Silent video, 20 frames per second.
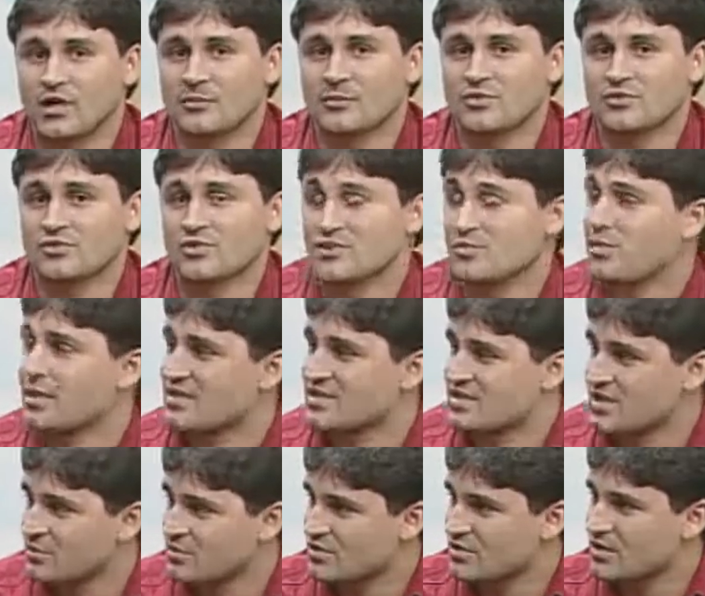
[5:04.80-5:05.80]
nós
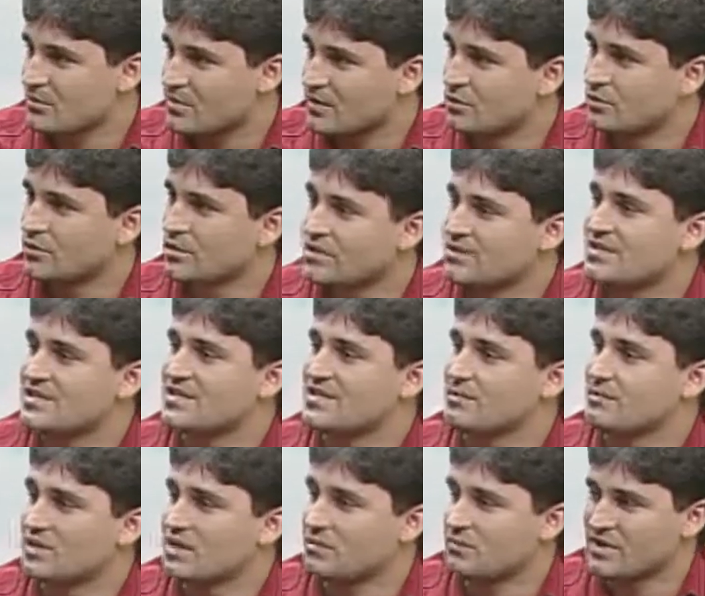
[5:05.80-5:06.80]
passamos também durante a semana
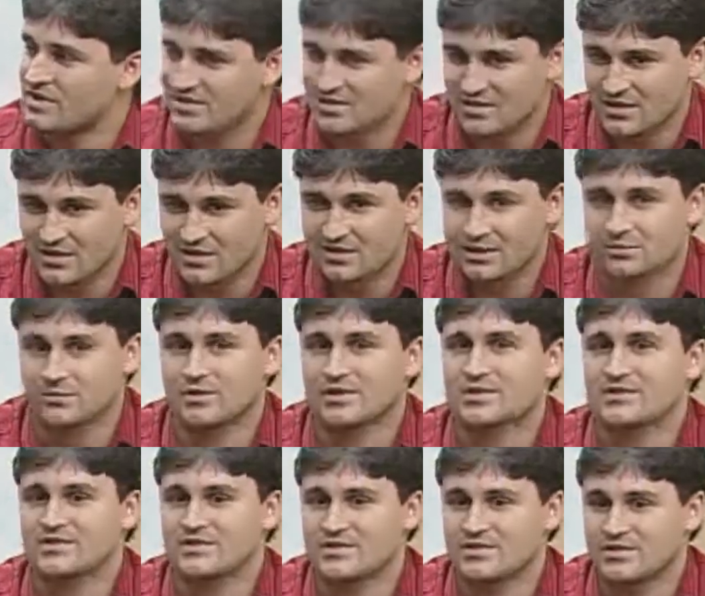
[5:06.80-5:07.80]
passada, durante
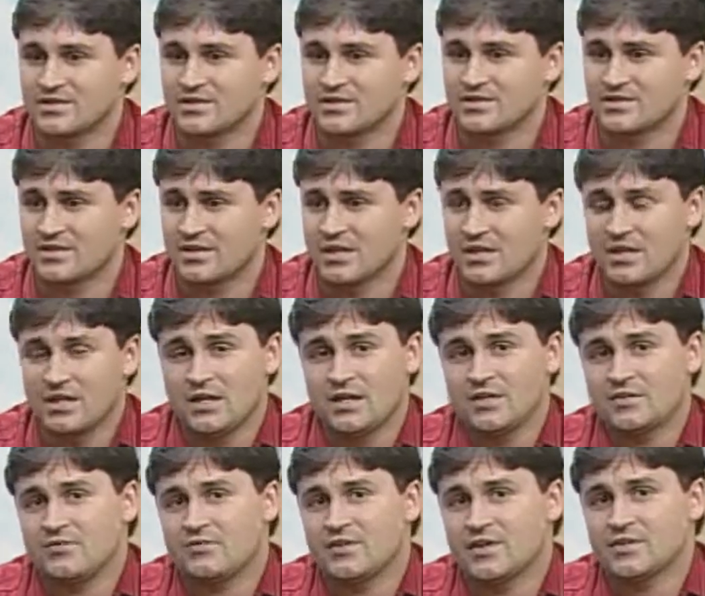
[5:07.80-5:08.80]
esses dias, e
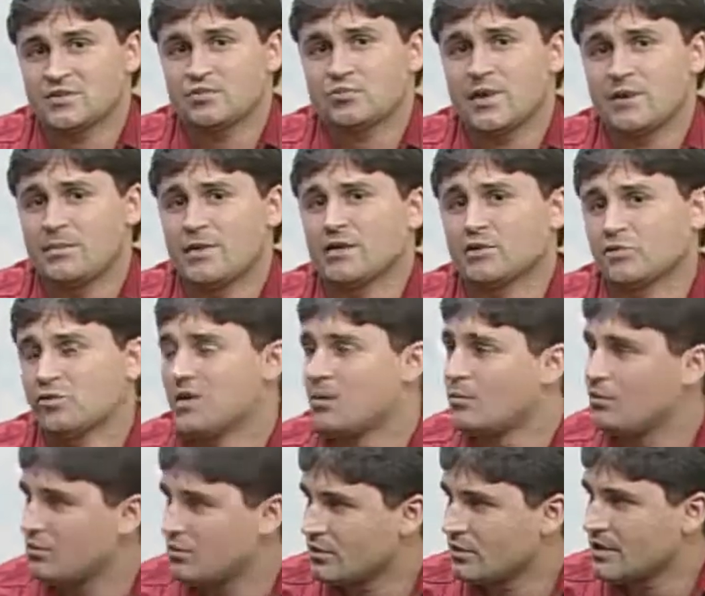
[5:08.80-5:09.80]
vejo uma abertura
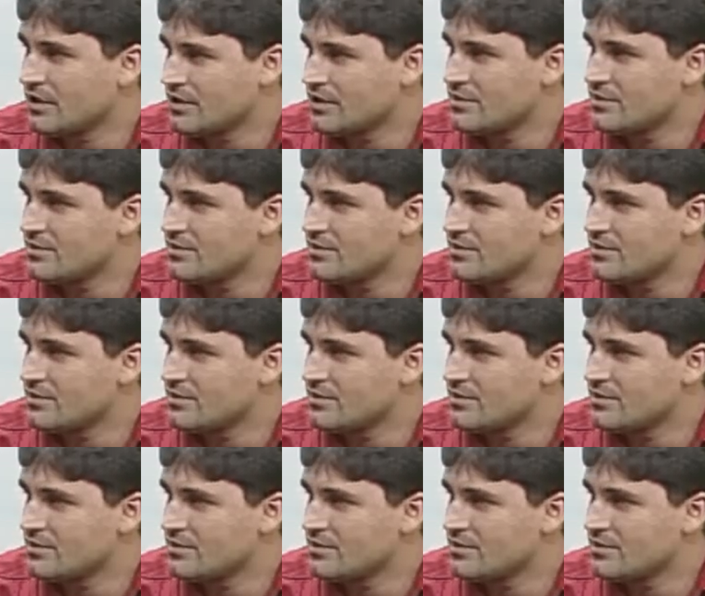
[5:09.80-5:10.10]
muito grande.